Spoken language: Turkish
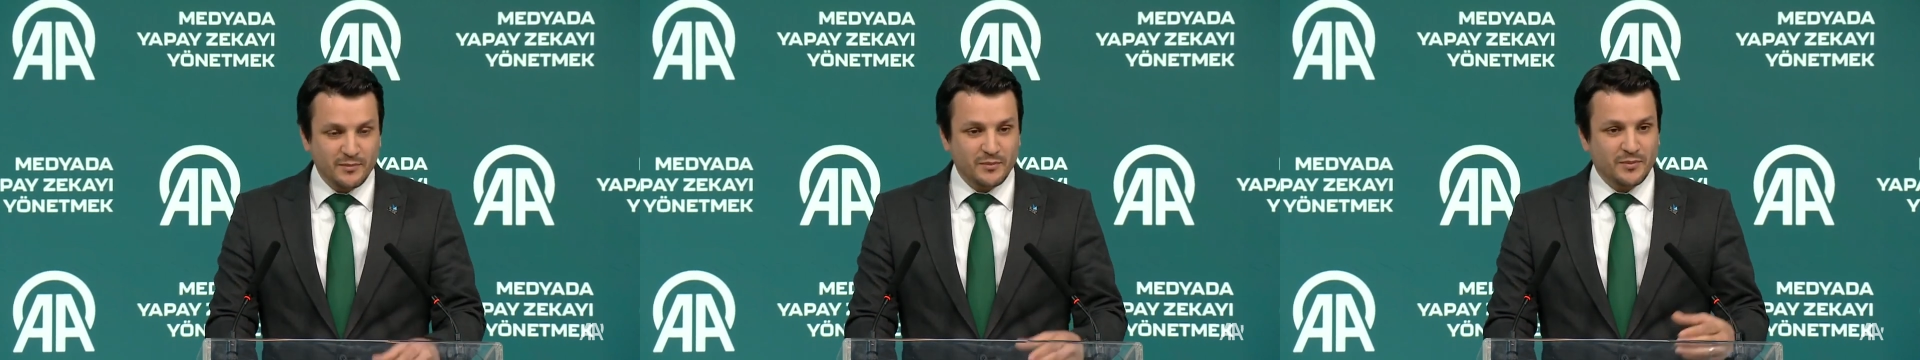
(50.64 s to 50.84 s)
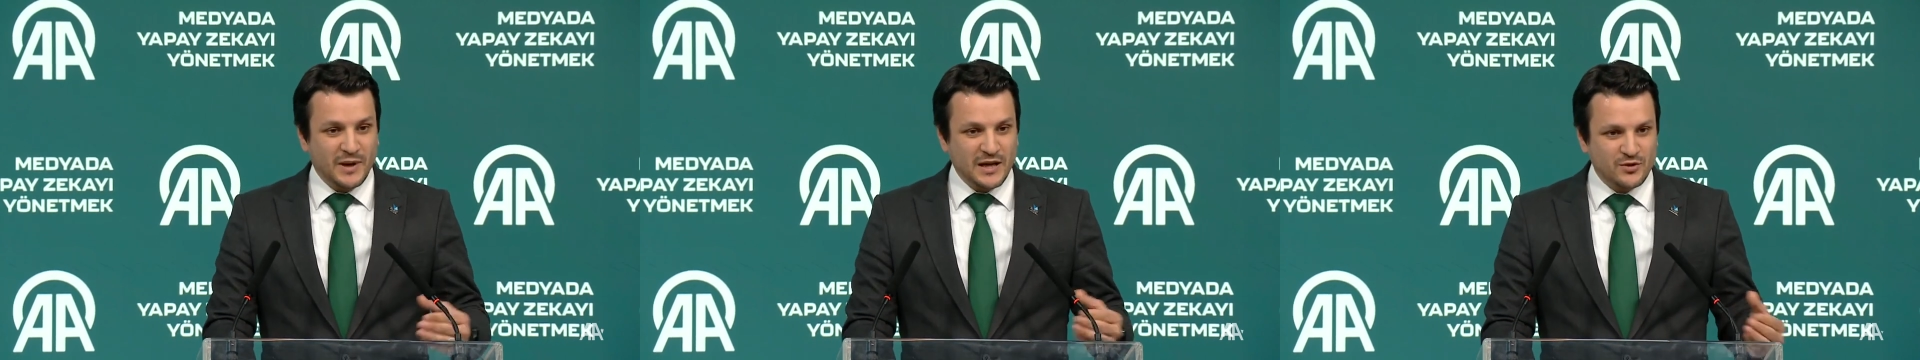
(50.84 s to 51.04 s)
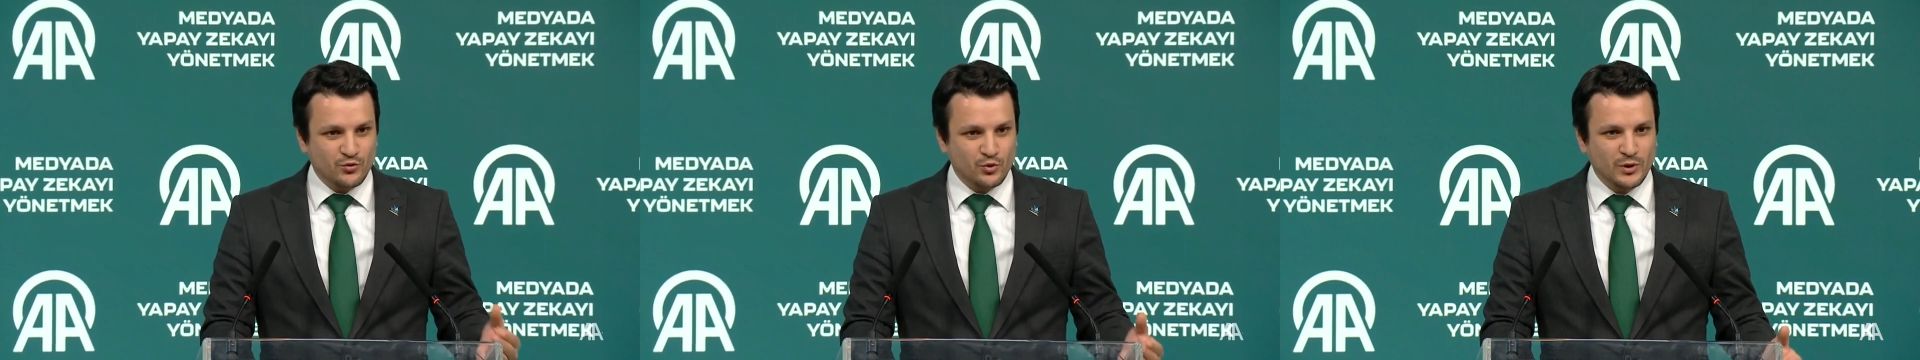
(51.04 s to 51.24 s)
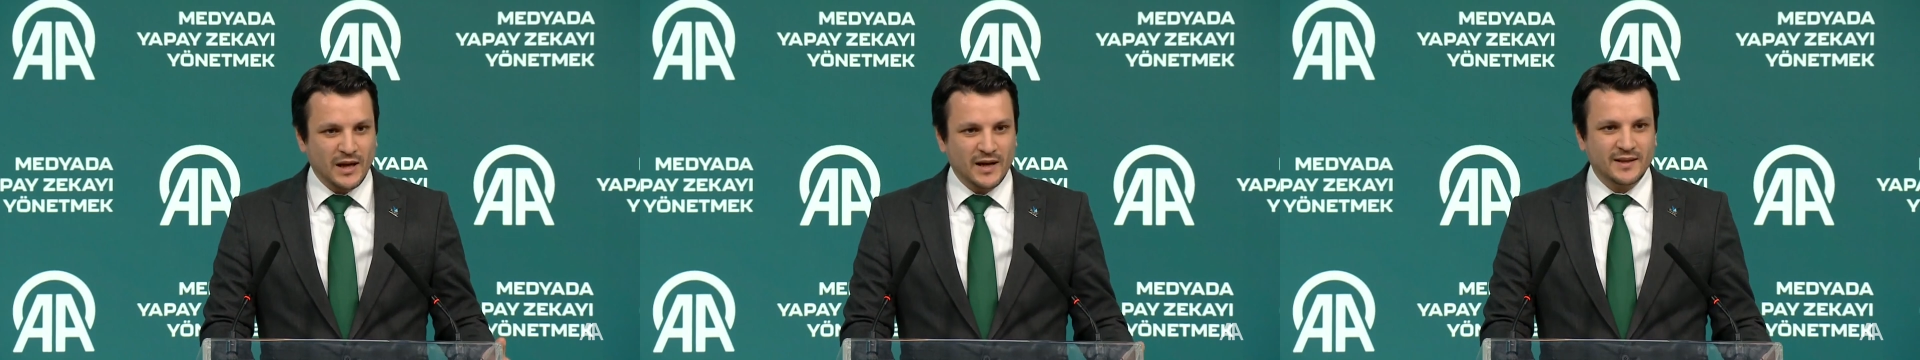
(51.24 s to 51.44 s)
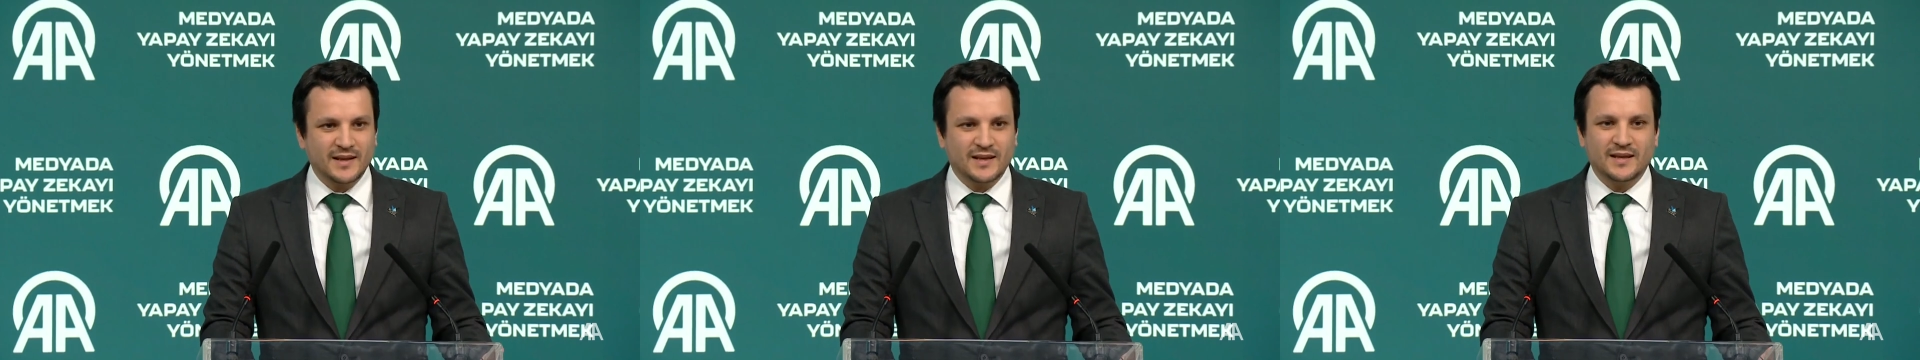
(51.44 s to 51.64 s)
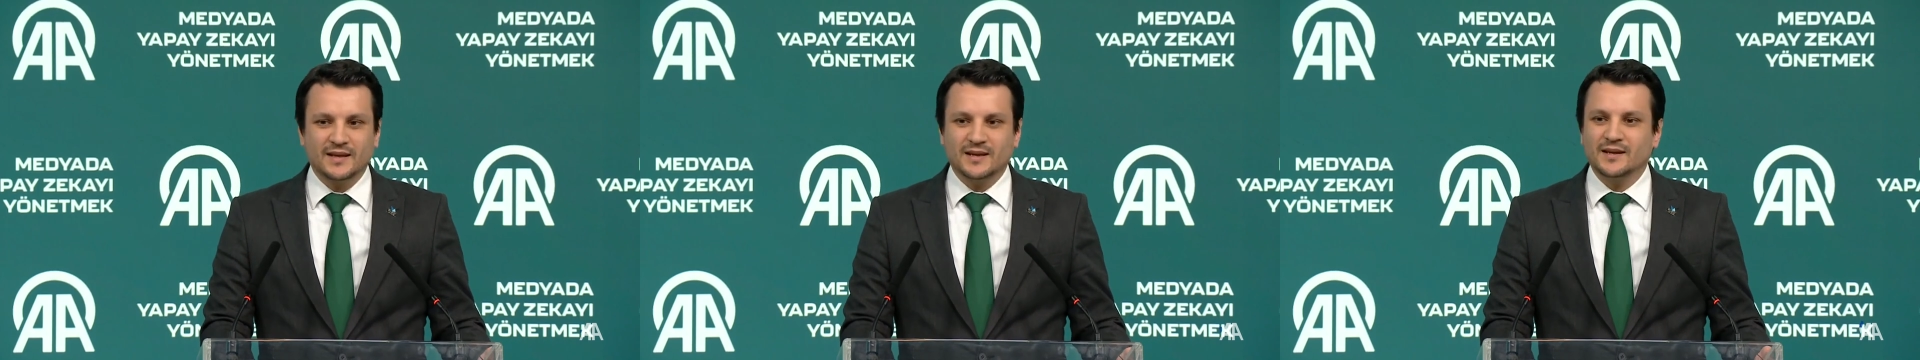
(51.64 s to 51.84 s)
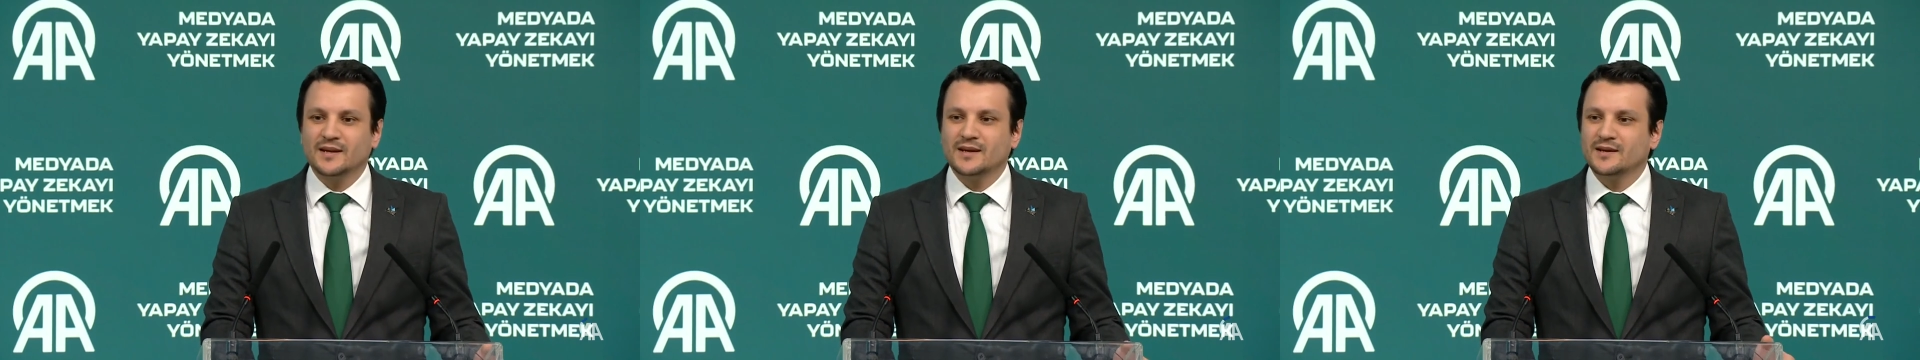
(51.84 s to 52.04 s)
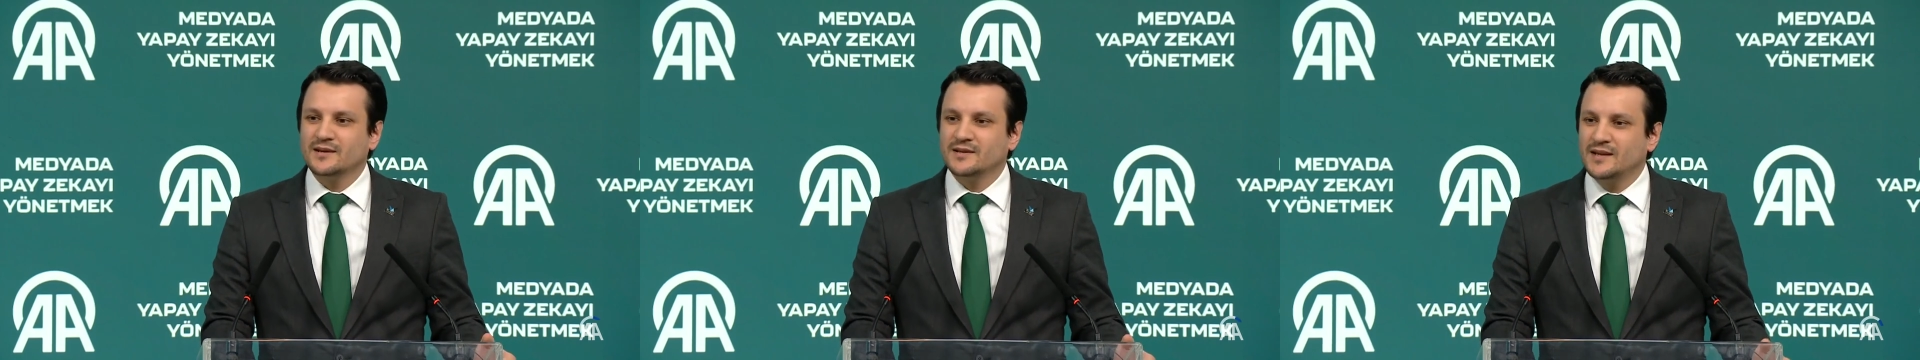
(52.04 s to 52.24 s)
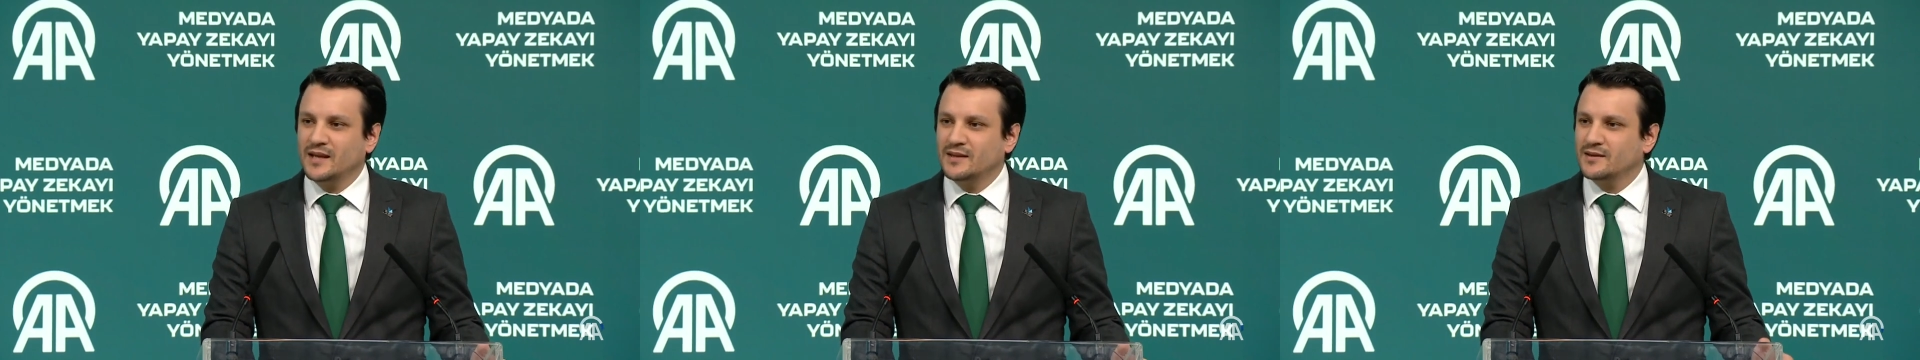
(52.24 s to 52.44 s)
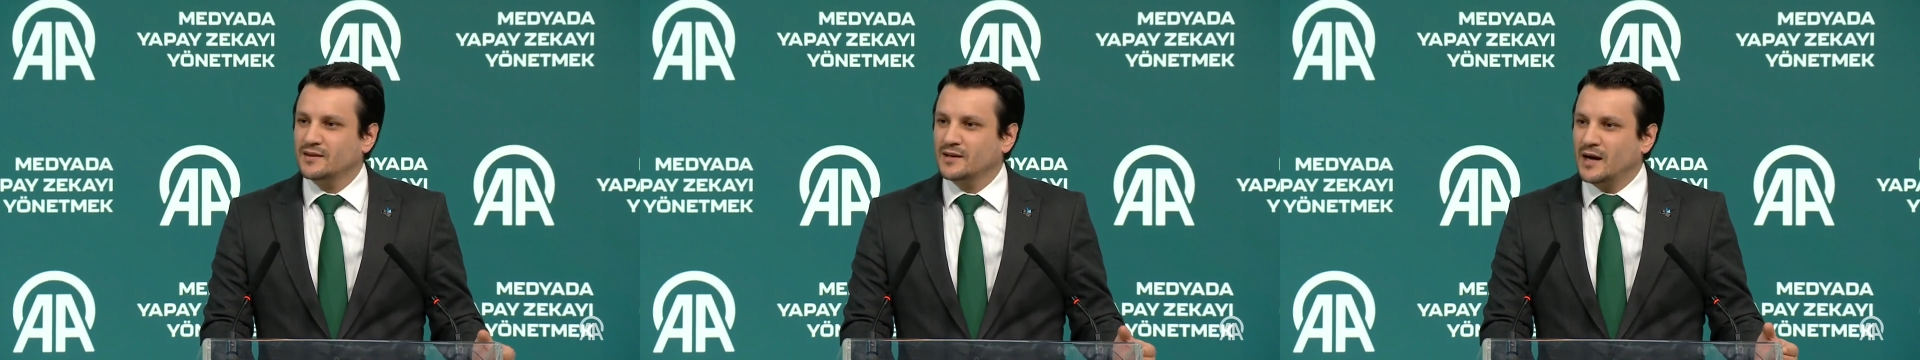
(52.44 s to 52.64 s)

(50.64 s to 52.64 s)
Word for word: başvurulardaki red